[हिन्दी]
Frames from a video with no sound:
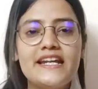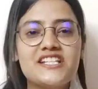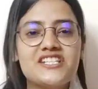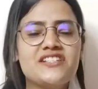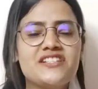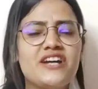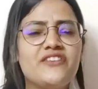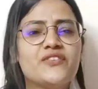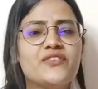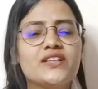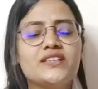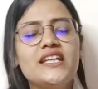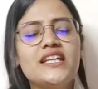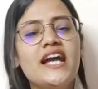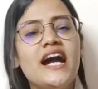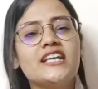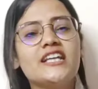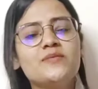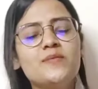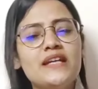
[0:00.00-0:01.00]
इस
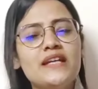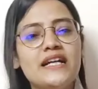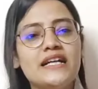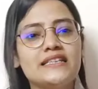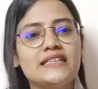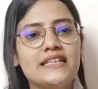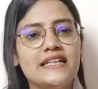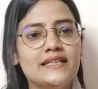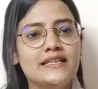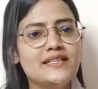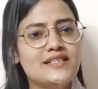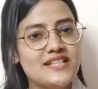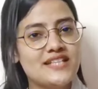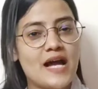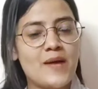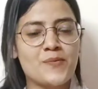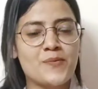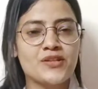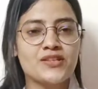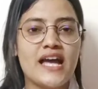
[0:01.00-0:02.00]
नफरती आदमी का दिन
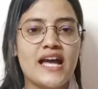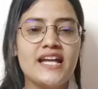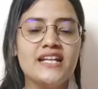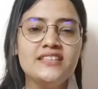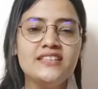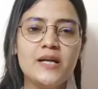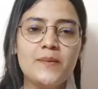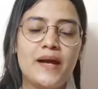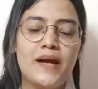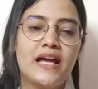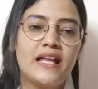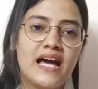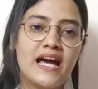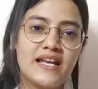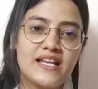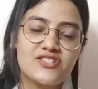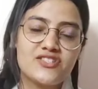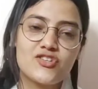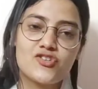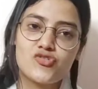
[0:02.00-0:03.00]
सांप्रदायिकता
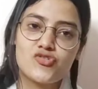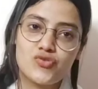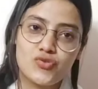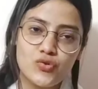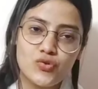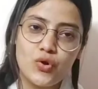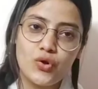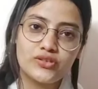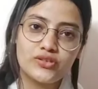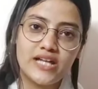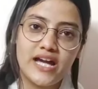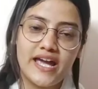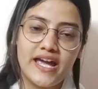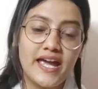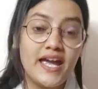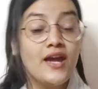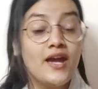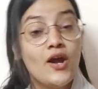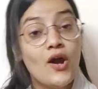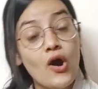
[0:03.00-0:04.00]
फैलाने से शुरू होता
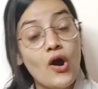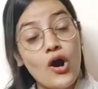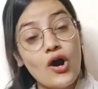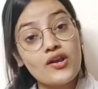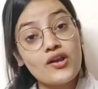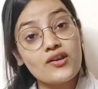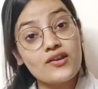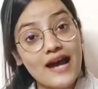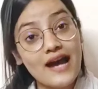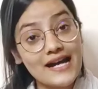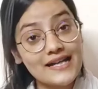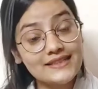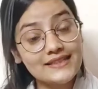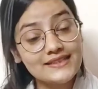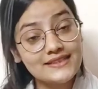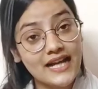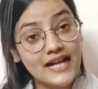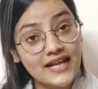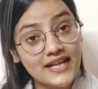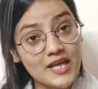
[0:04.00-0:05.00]
है और रात
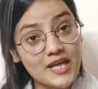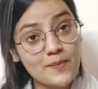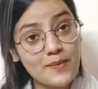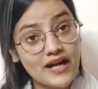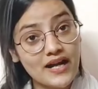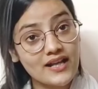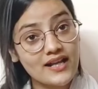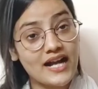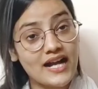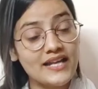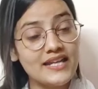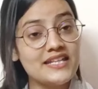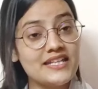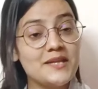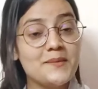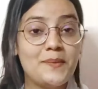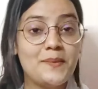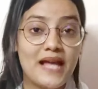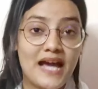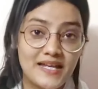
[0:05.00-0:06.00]
दंगे भड़काने
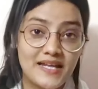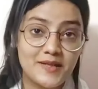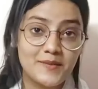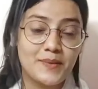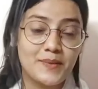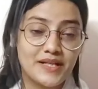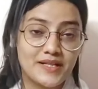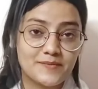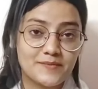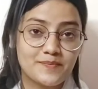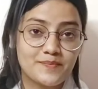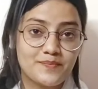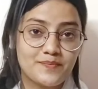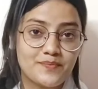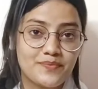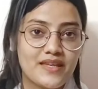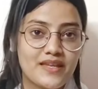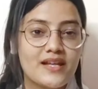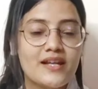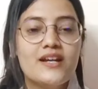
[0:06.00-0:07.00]
की प्लानिंग पर
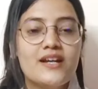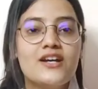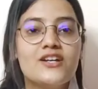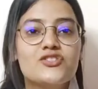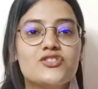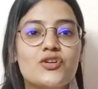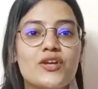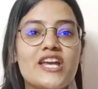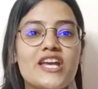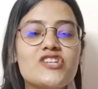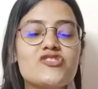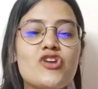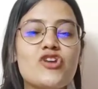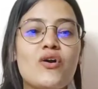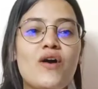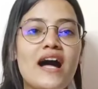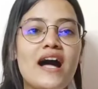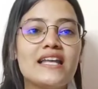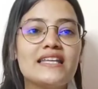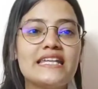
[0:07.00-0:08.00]
सुरेश
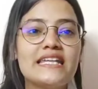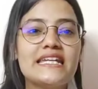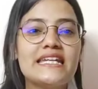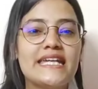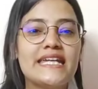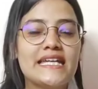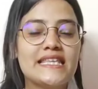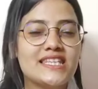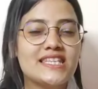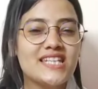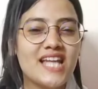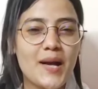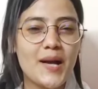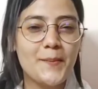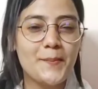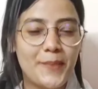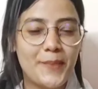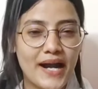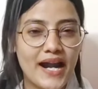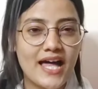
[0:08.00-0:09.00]
चौहान के
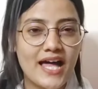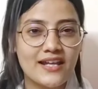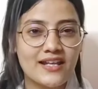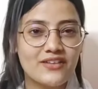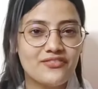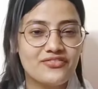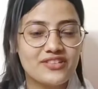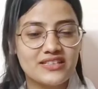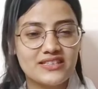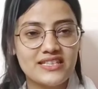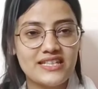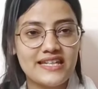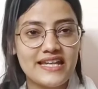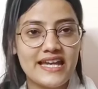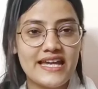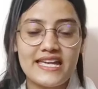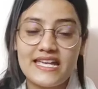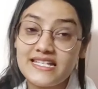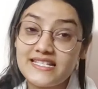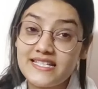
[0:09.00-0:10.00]
कितना बड़ा नफरती
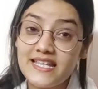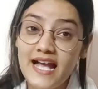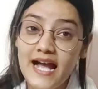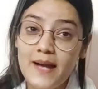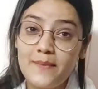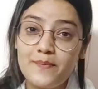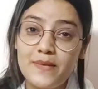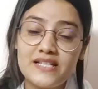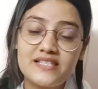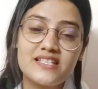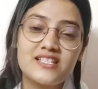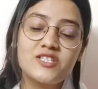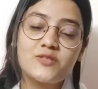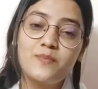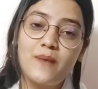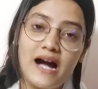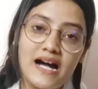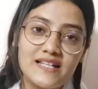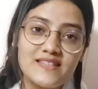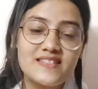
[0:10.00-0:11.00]
है इसे आप बस
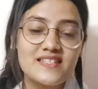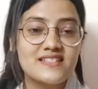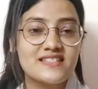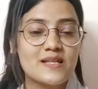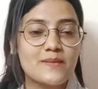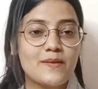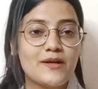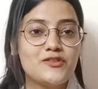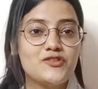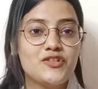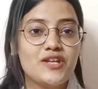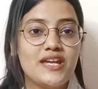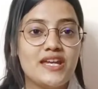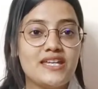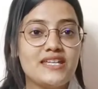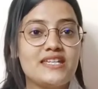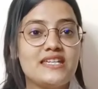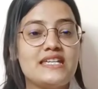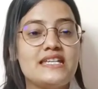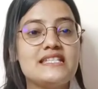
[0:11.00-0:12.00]
इस बात से
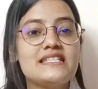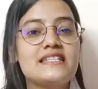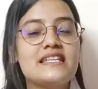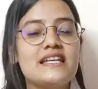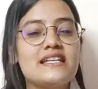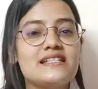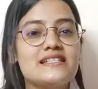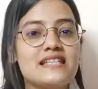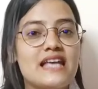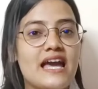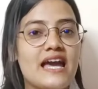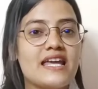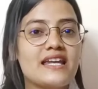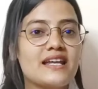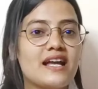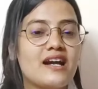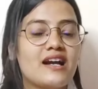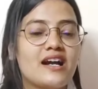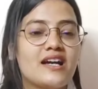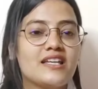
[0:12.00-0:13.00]
समझिए कि इसके जहर
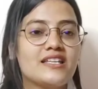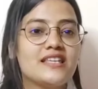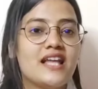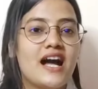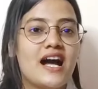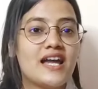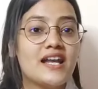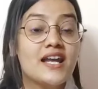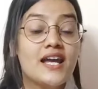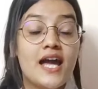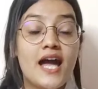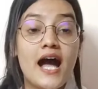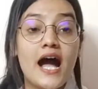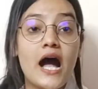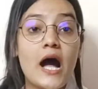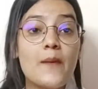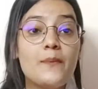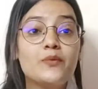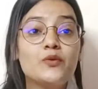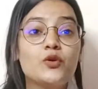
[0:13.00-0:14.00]
का खरीदार
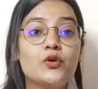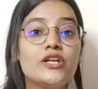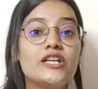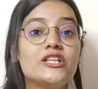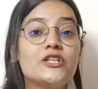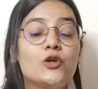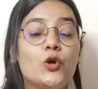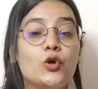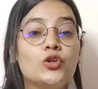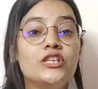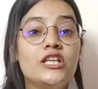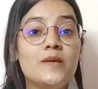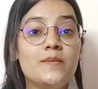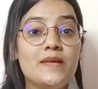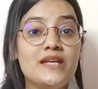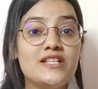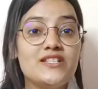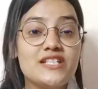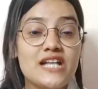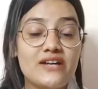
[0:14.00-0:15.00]
अब कोई गोदी
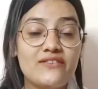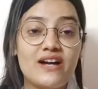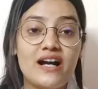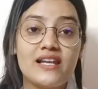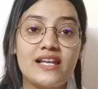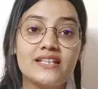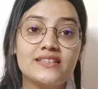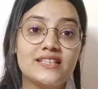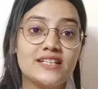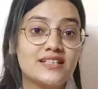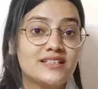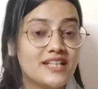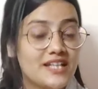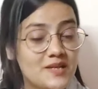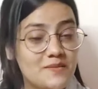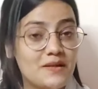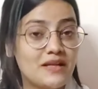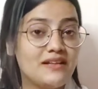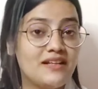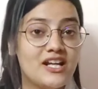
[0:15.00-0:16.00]
मीडिया वाला तक
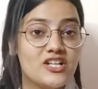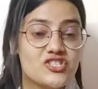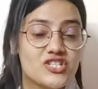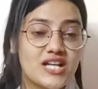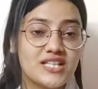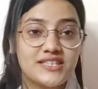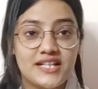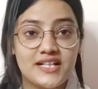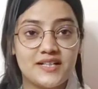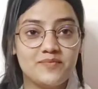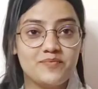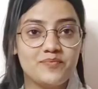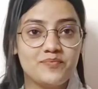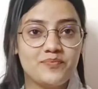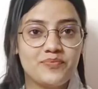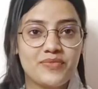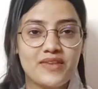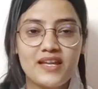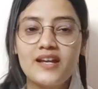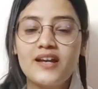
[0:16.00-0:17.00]
नहीं बनना चाहता
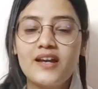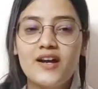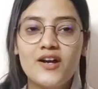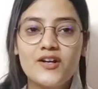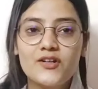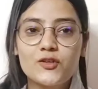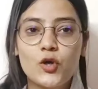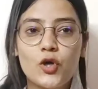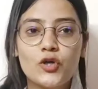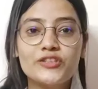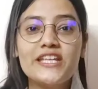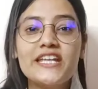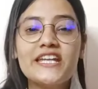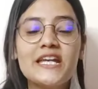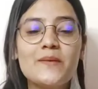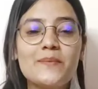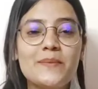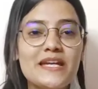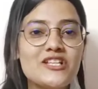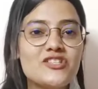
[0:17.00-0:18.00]
गोदी
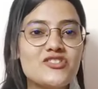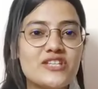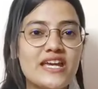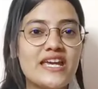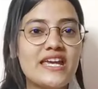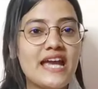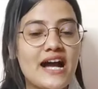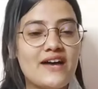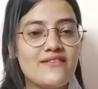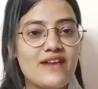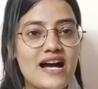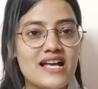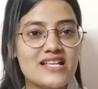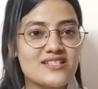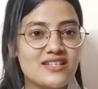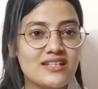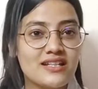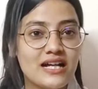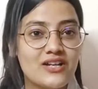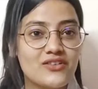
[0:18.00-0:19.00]
के बीच से ही
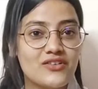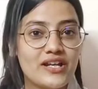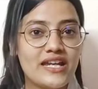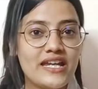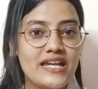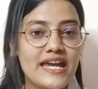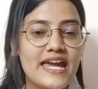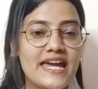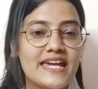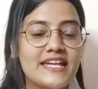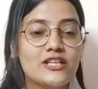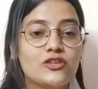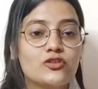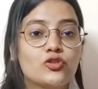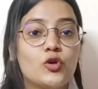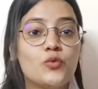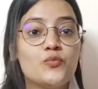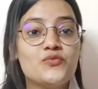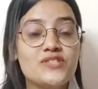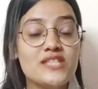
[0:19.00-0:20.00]
आवाज निकल रही है कि
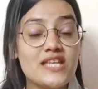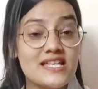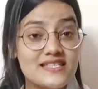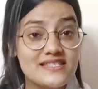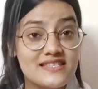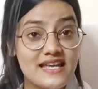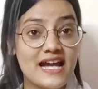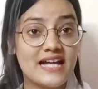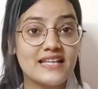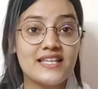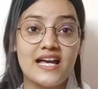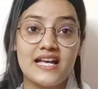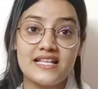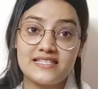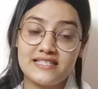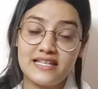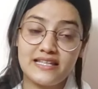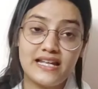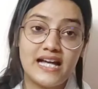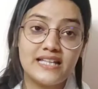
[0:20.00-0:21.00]
तुमसे ज्यादा
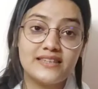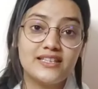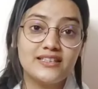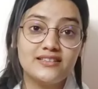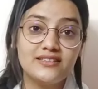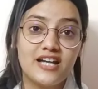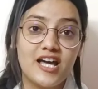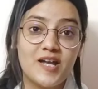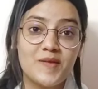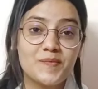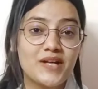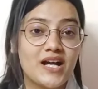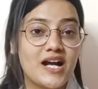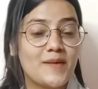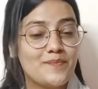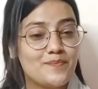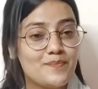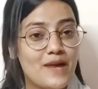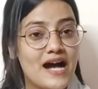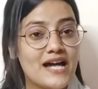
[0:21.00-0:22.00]
सनातन धर्म का
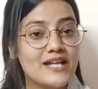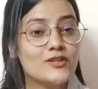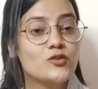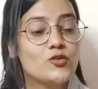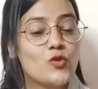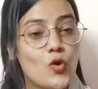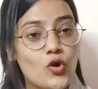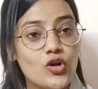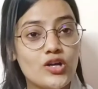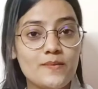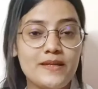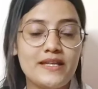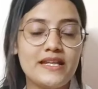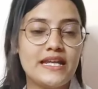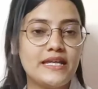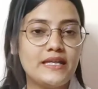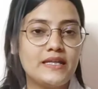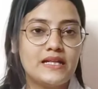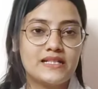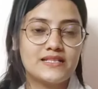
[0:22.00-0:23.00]
अपमान कोई भी
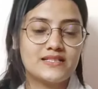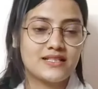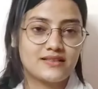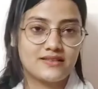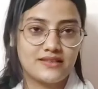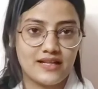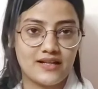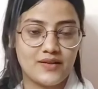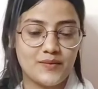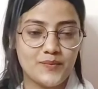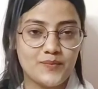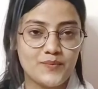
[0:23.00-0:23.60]
नहीं कर सकता